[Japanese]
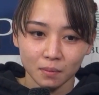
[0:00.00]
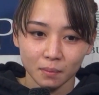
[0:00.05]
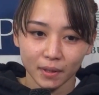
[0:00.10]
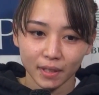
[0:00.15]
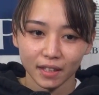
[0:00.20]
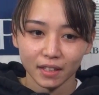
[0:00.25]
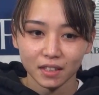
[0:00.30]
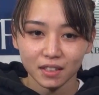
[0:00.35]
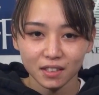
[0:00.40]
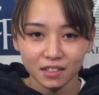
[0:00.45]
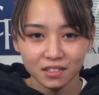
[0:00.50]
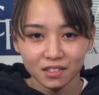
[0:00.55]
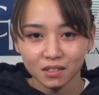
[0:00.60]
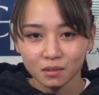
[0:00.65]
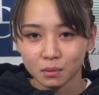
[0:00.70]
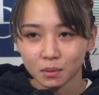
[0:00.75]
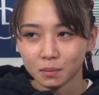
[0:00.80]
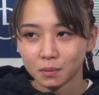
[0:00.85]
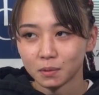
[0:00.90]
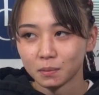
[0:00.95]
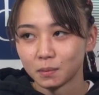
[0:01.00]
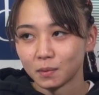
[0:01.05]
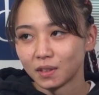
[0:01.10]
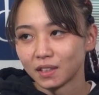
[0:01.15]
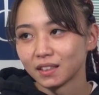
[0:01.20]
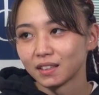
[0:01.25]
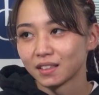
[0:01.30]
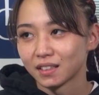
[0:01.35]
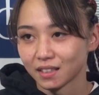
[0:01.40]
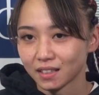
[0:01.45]
まあ、やりにくい部分
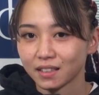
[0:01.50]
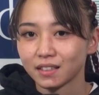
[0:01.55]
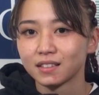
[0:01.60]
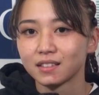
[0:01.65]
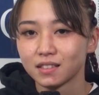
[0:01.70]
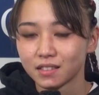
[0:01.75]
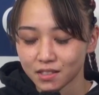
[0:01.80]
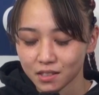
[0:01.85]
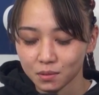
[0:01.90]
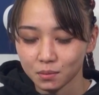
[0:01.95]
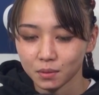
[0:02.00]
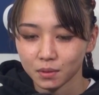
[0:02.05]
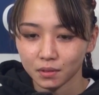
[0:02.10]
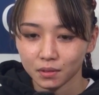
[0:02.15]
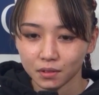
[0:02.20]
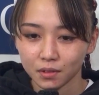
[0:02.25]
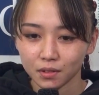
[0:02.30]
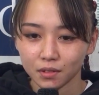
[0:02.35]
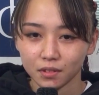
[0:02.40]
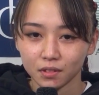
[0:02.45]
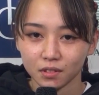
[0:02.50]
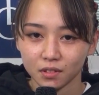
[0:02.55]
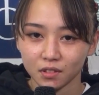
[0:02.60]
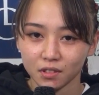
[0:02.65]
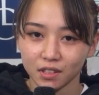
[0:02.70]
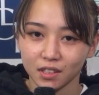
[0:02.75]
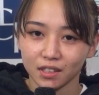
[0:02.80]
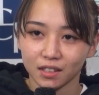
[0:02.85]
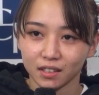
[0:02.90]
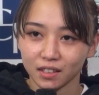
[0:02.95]
もあって自分の
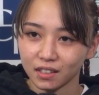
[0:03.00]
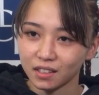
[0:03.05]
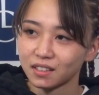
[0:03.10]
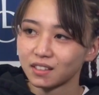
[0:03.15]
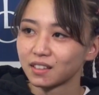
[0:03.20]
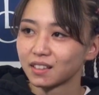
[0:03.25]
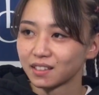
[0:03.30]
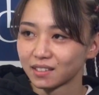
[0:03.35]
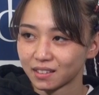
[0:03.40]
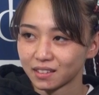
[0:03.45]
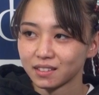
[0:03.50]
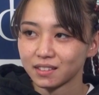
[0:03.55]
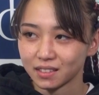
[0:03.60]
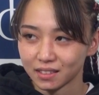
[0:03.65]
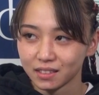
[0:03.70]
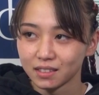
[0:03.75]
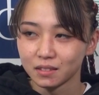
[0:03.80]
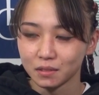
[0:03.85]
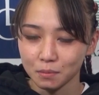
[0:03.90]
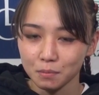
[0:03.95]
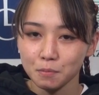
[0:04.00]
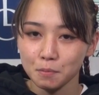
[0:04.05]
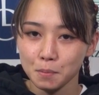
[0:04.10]
動きができなかったです。